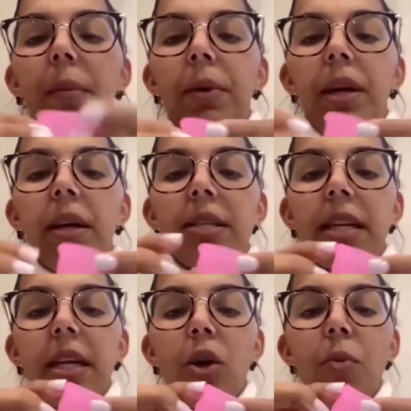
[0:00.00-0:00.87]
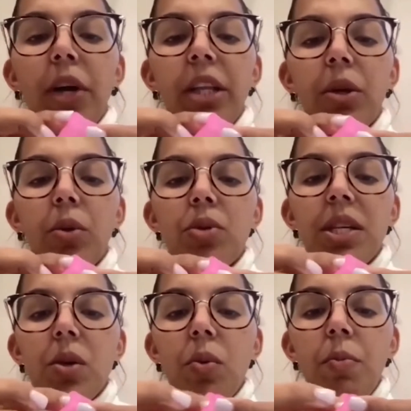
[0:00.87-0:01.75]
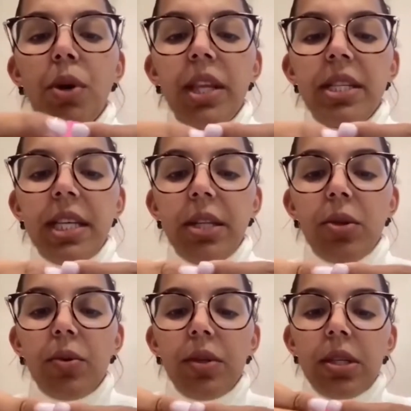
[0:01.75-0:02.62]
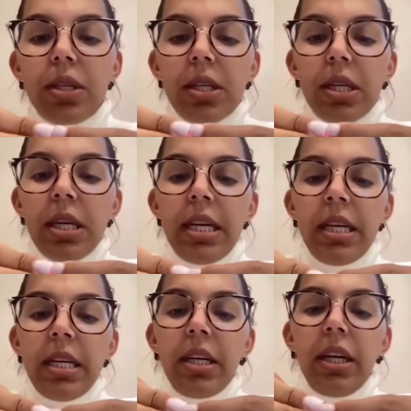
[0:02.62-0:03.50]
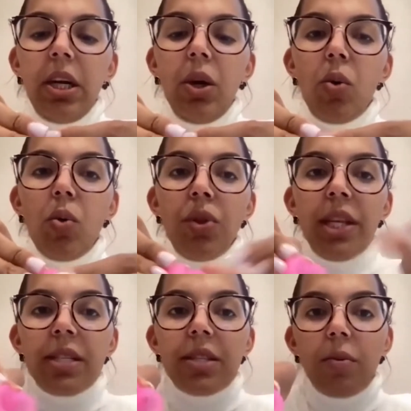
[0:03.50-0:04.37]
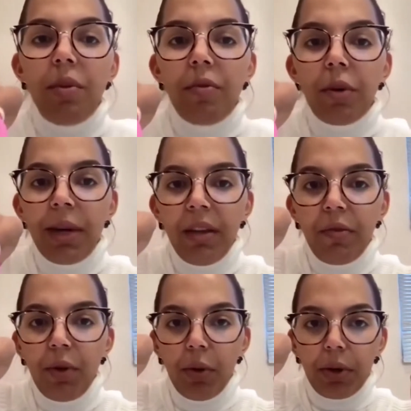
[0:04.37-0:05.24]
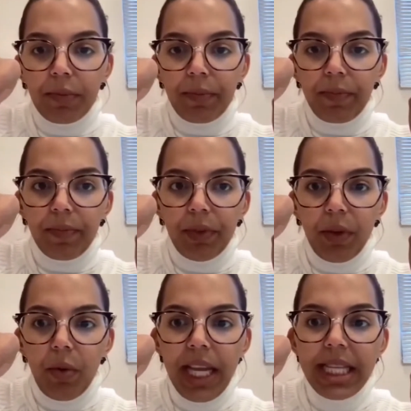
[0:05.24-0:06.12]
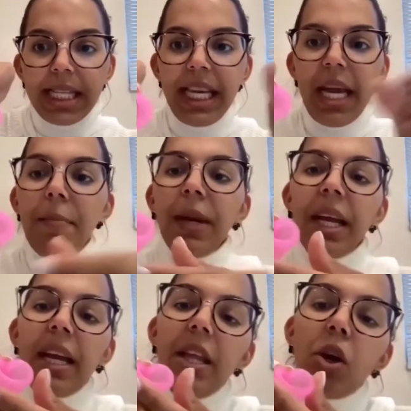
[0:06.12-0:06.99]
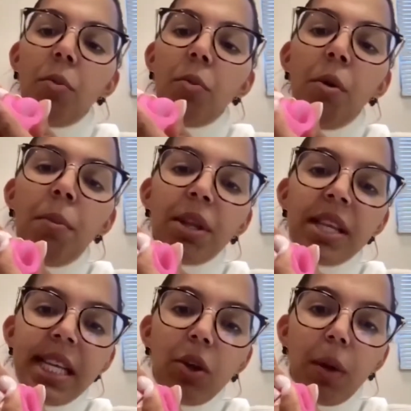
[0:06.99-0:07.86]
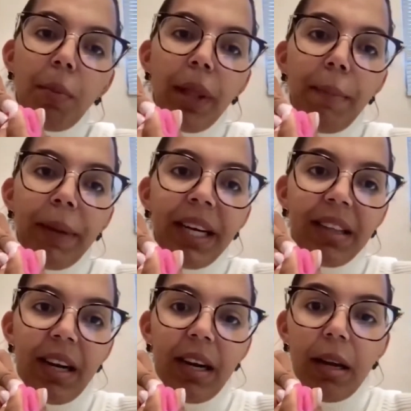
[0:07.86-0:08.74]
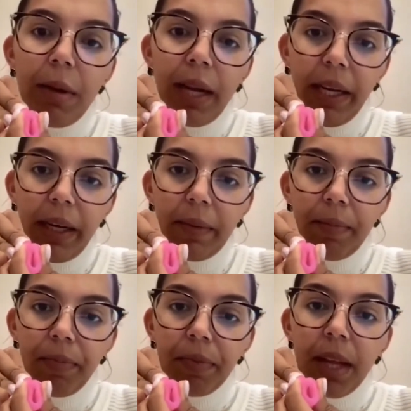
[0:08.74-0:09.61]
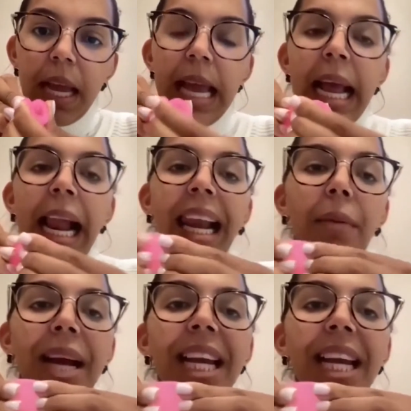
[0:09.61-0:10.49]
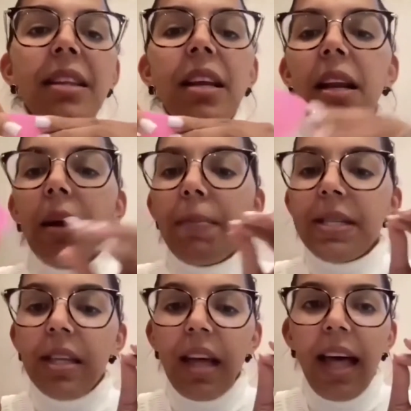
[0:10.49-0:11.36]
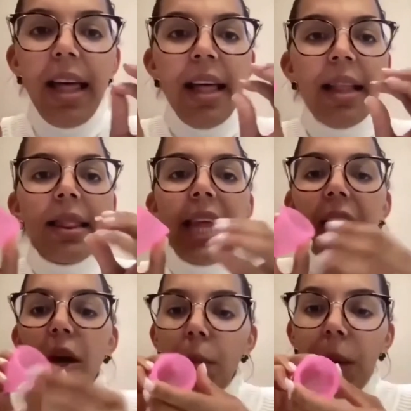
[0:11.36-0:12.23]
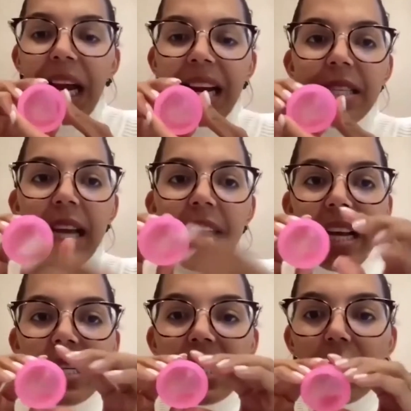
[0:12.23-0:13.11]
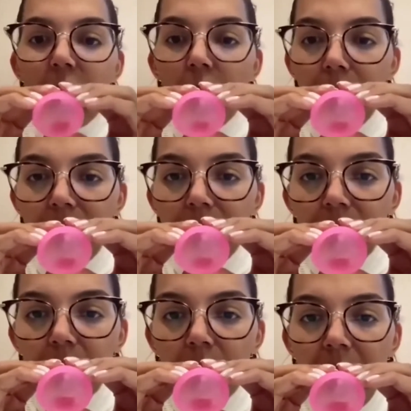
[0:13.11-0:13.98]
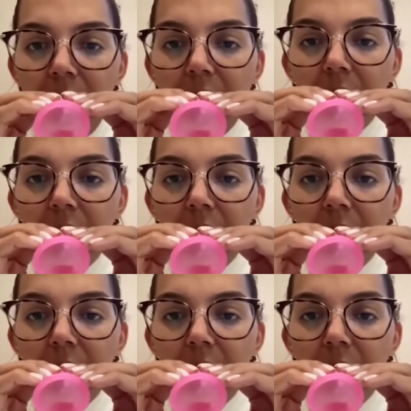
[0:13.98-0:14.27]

voy a ponerla así. Como que introduces un bordecito lo hundes como en forma de flor. ¿Ok? Siempre que quede como un bordecito que pueda penetrar a la vagina. La vagina tiene la capacidad de acoplarse a esta copa. ¿Ok?